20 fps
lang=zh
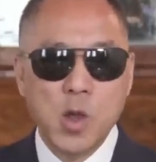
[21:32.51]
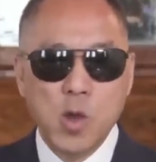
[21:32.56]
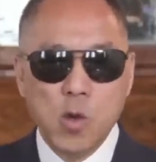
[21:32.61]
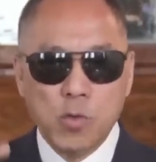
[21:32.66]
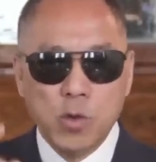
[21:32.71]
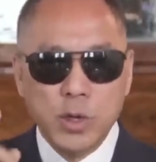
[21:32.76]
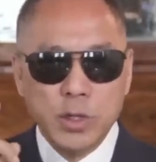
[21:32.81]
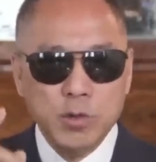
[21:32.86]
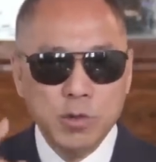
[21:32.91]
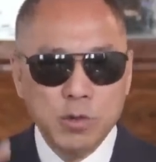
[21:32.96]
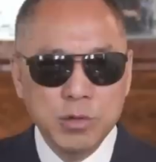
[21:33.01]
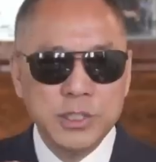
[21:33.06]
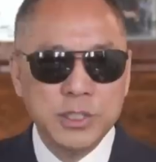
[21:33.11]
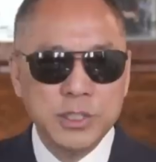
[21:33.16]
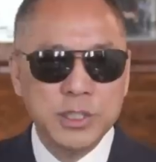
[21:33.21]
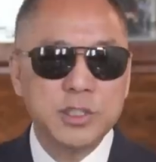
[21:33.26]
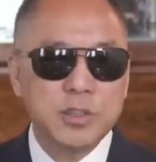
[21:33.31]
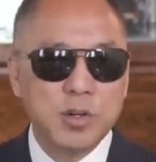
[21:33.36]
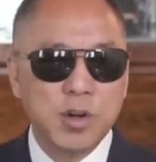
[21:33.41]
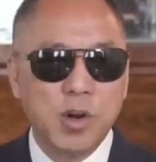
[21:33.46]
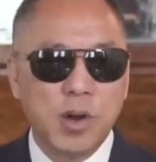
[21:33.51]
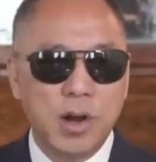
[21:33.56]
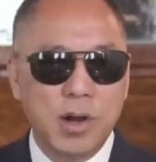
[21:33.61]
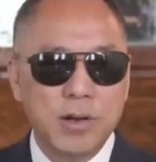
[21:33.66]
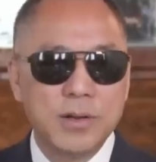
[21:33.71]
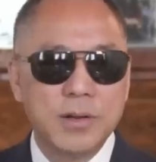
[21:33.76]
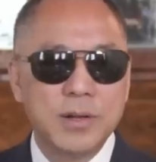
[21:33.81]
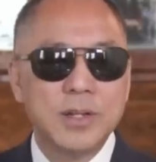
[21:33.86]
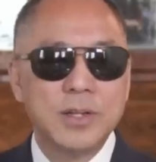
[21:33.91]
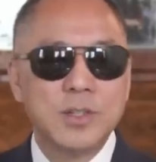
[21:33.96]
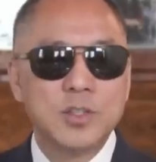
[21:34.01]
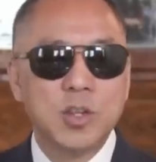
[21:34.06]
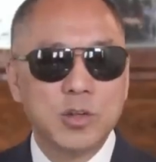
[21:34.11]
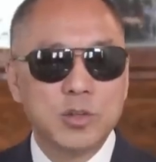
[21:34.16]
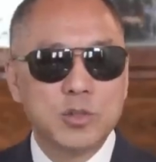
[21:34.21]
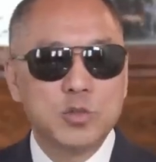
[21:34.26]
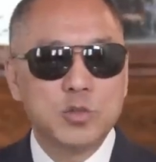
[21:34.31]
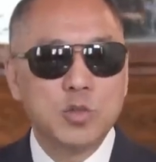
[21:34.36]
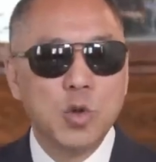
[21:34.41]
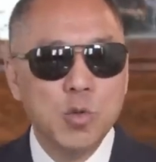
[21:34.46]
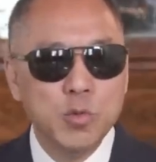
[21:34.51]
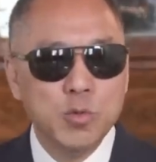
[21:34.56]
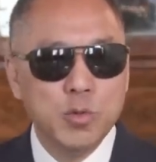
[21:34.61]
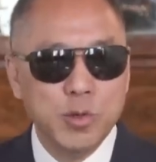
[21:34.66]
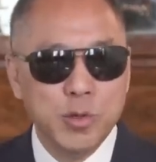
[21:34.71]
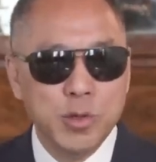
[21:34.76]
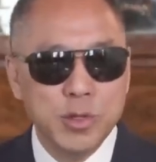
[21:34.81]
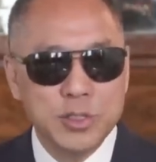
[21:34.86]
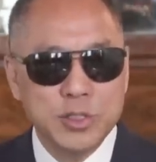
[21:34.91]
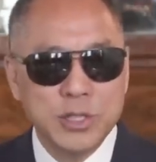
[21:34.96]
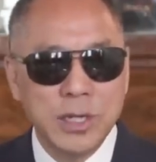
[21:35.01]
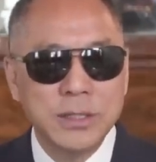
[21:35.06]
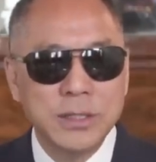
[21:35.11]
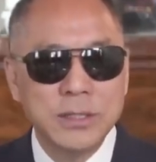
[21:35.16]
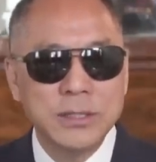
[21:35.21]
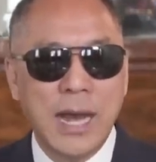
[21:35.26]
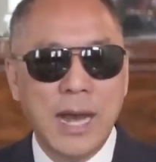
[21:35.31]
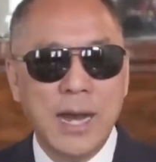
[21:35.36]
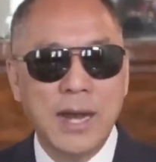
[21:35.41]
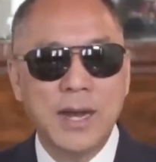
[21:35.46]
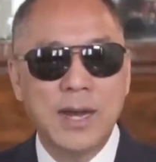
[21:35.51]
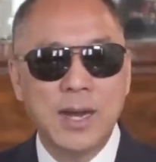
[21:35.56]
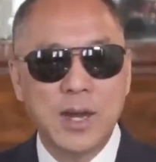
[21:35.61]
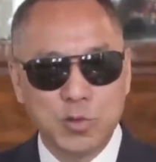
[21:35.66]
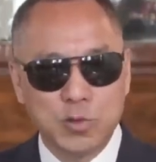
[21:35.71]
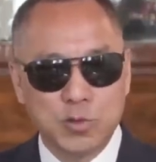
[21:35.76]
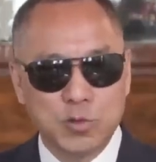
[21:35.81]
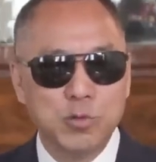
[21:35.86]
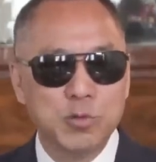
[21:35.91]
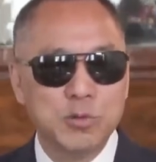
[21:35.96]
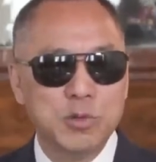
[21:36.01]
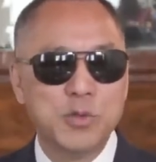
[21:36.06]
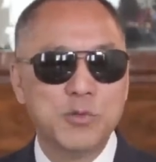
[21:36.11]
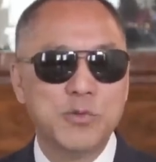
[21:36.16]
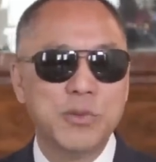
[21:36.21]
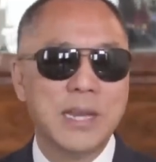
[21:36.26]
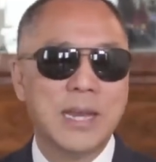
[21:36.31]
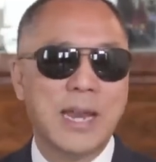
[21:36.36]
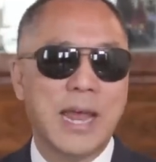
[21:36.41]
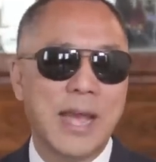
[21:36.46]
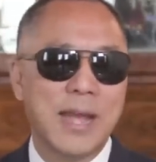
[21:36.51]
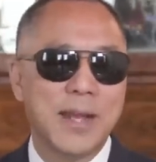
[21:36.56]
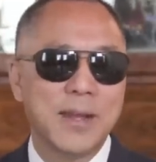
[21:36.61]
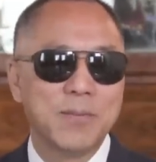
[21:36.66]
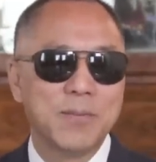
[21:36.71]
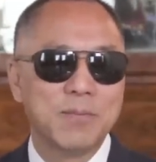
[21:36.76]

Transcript: 我用你的时候叫忠于增加和忠于未来，